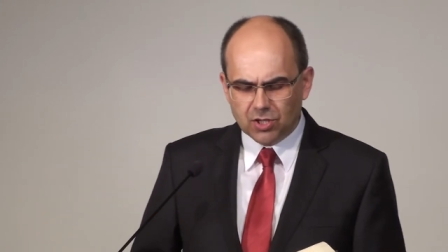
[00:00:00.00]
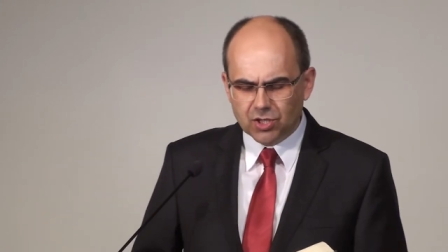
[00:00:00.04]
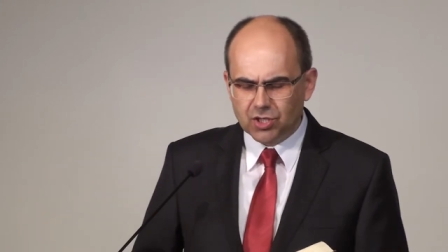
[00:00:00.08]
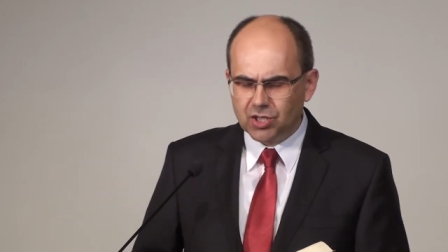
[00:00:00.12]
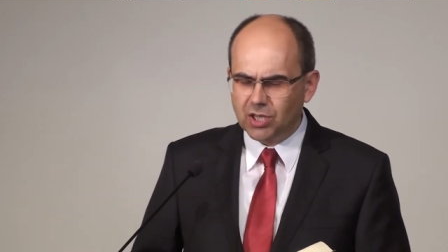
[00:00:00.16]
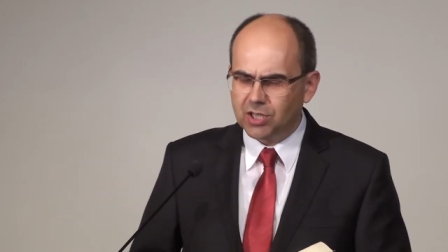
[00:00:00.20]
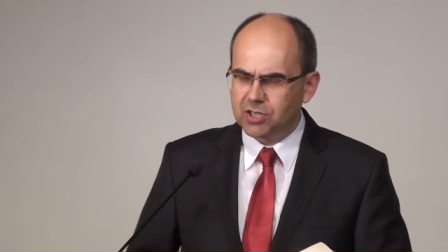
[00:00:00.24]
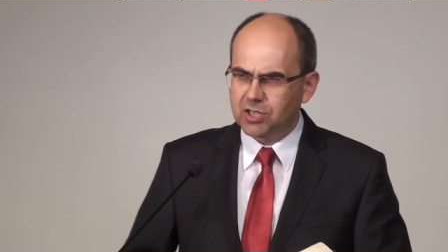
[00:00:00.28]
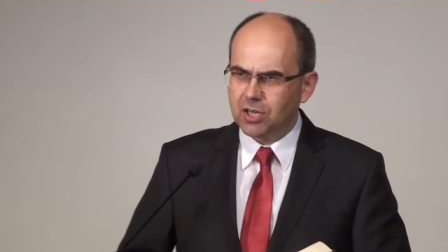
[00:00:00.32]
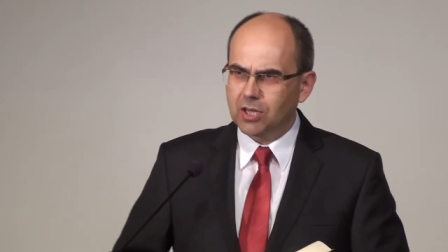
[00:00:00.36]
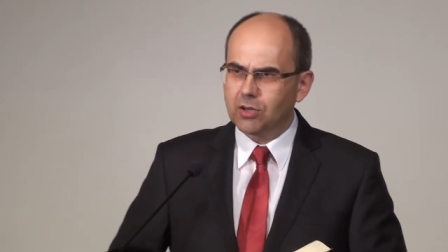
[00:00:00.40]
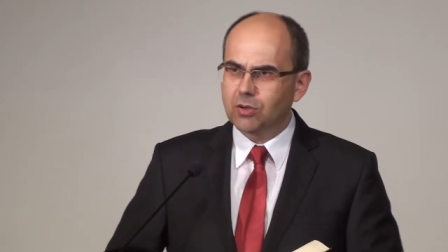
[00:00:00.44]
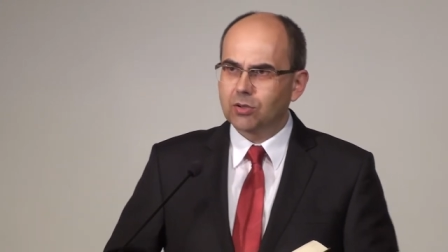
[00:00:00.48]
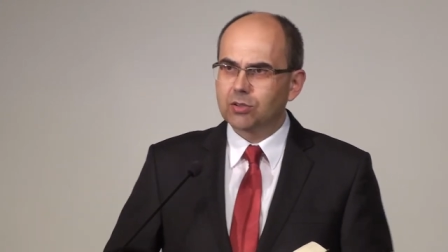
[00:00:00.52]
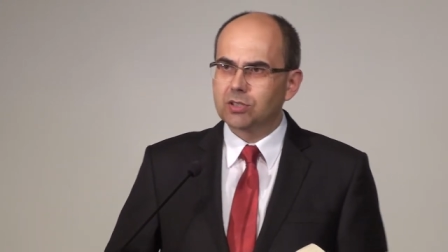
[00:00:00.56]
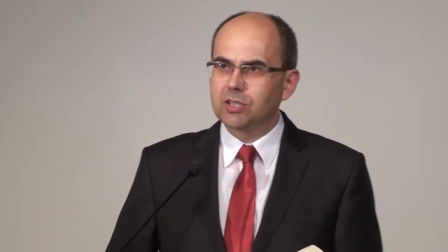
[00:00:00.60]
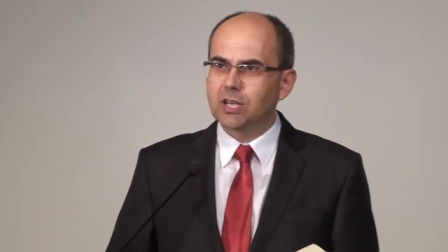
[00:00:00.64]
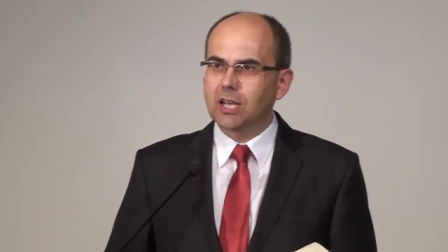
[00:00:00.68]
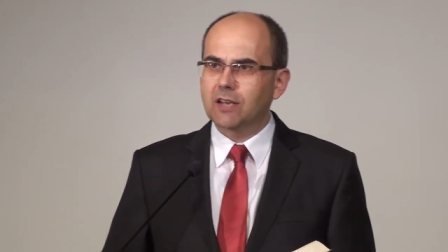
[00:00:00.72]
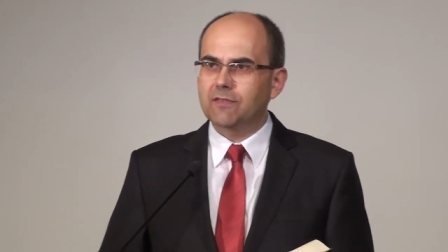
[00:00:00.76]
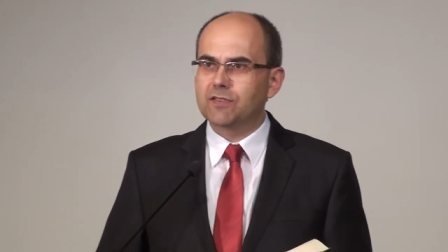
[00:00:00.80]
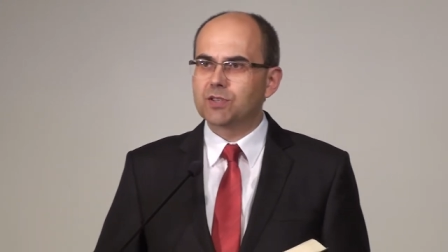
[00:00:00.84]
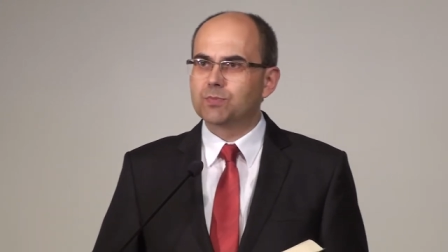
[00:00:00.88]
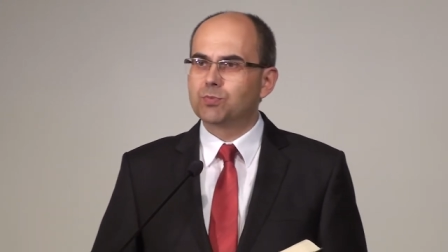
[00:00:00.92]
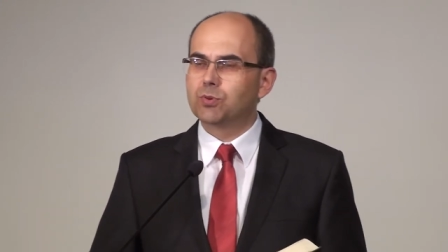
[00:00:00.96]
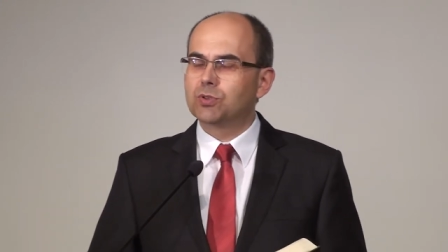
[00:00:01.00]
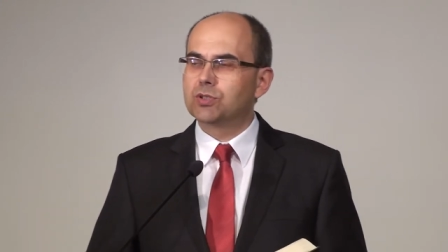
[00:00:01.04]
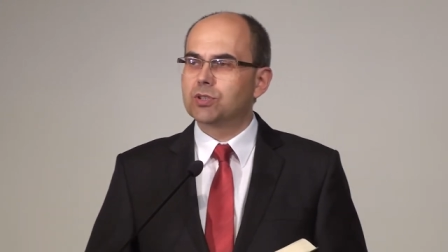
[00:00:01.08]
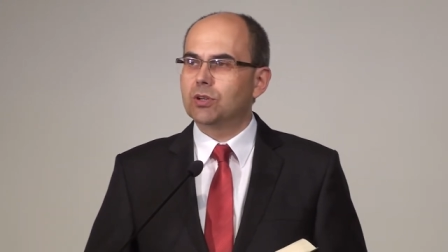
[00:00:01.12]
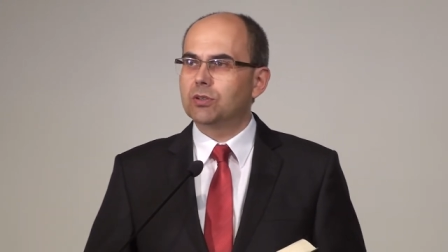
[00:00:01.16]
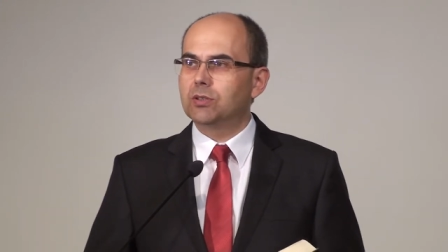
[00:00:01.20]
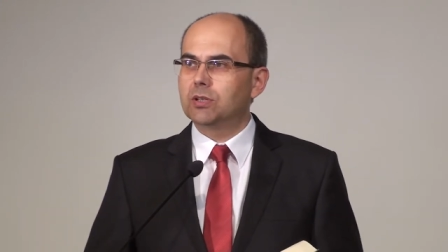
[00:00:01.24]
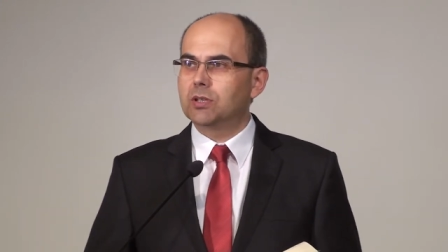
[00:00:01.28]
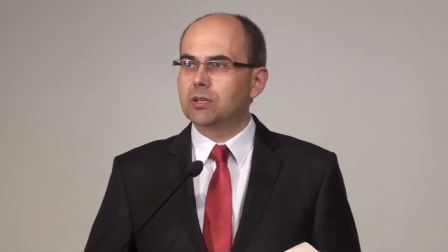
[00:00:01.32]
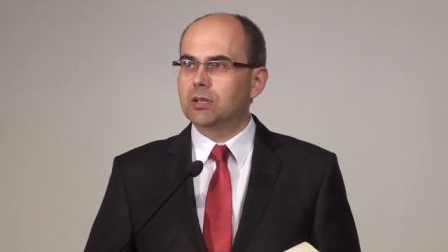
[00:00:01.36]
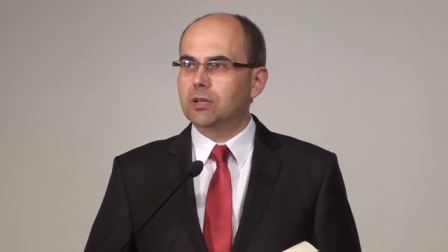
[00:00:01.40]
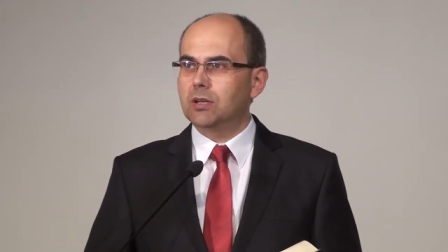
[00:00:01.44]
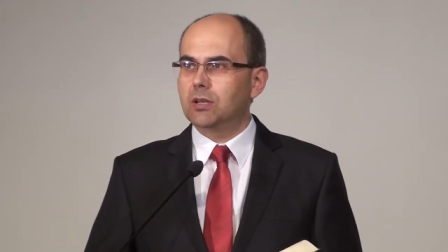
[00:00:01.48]
trzeciego dnia
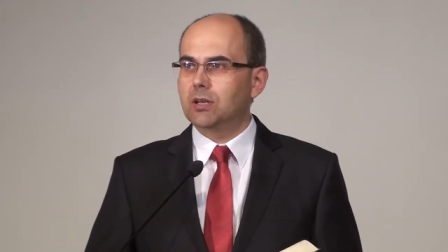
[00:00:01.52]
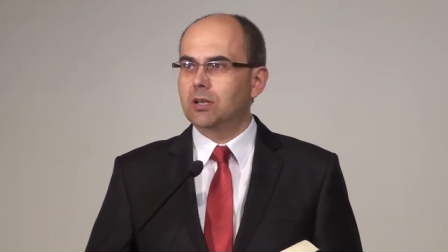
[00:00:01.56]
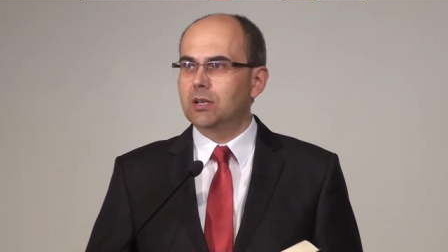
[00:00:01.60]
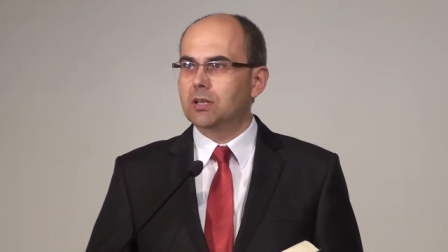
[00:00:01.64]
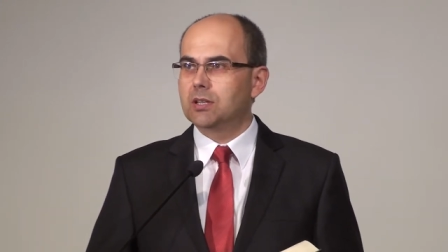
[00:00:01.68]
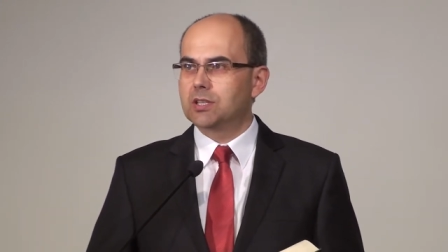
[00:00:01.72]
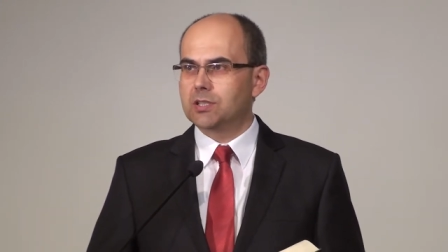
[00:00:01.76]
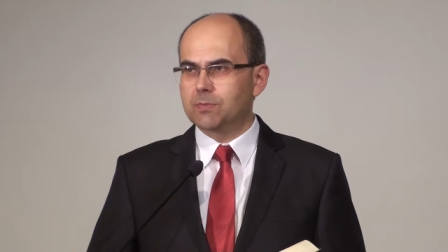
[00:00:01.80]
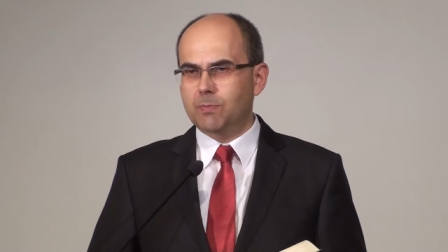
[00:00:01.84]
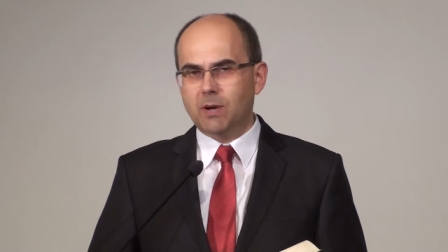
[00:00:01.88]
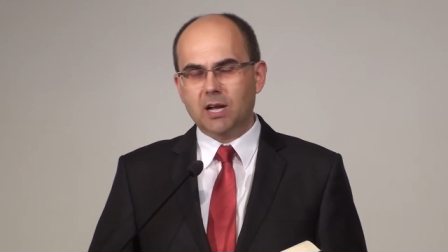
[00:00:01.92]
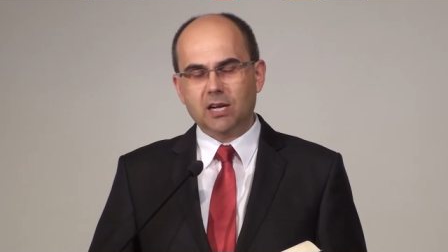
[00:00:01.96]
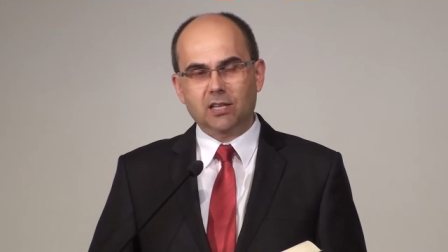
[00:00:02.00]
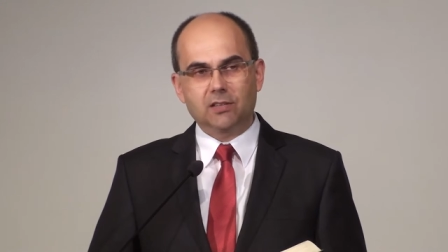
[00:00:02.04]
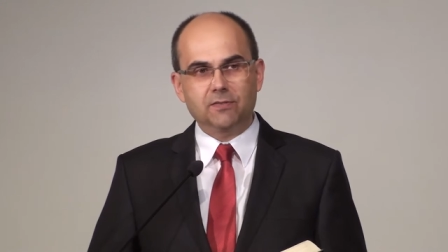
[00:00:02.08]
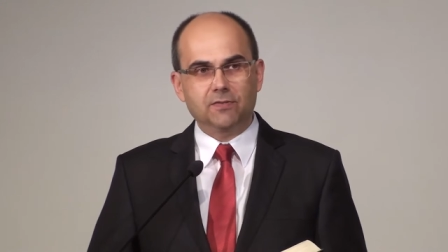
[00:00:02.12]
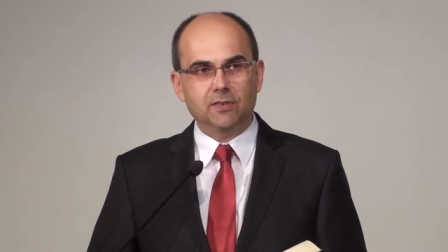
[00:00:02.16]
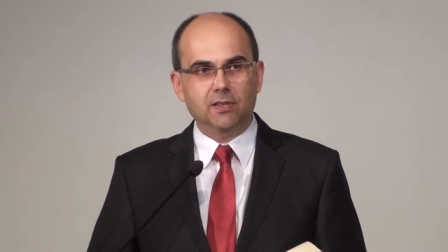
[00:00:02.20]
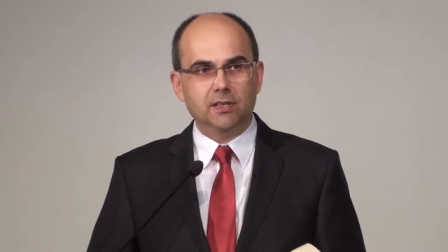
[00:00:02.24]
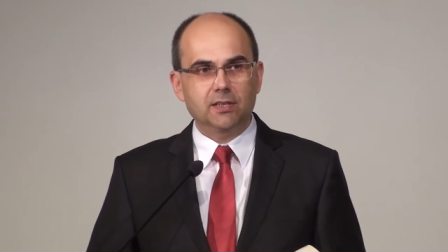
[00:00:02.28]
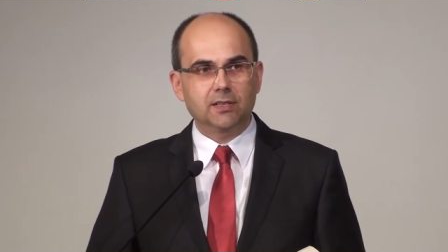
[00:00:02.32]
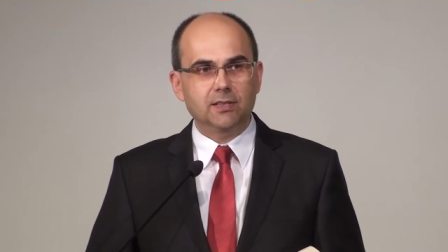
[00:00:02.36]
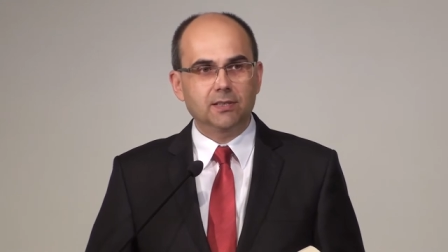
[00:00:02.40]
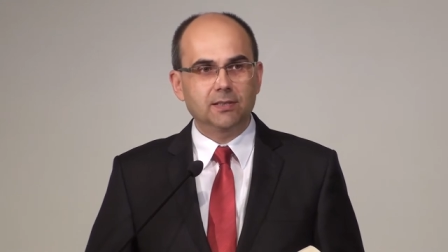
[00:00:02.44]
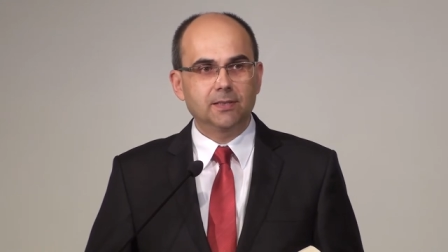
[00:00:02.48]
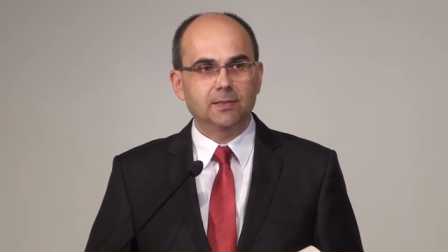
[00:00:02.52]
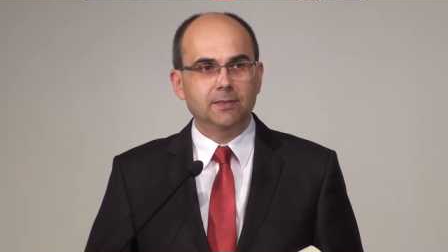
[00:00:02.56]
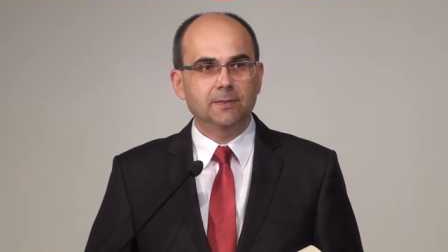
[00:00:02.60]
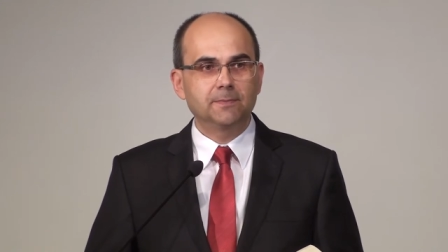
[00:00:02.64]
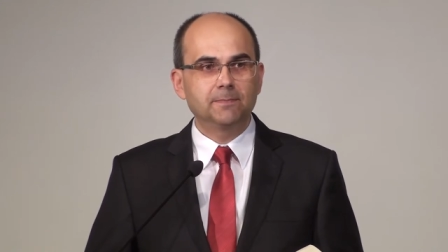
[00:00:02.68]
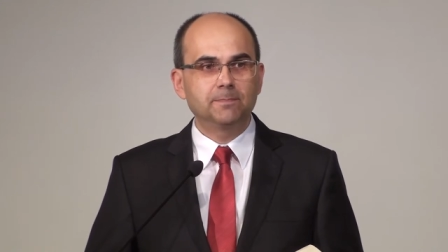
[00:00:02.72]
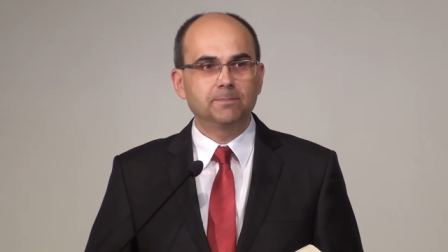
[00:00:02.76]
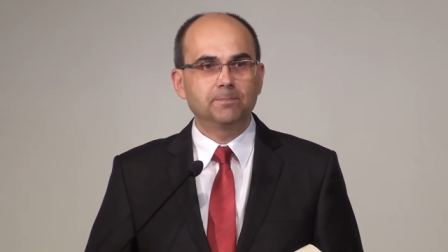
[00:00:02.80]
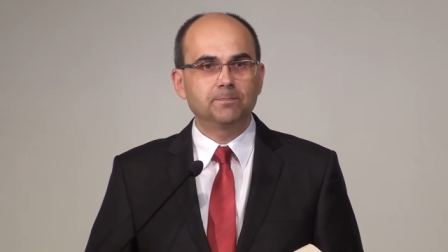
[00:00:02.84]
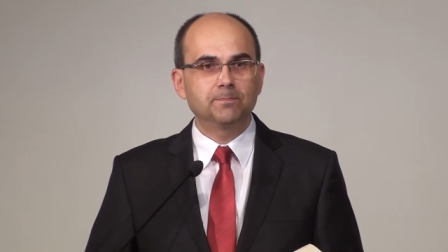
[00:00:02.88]
wzbudzony z martwych.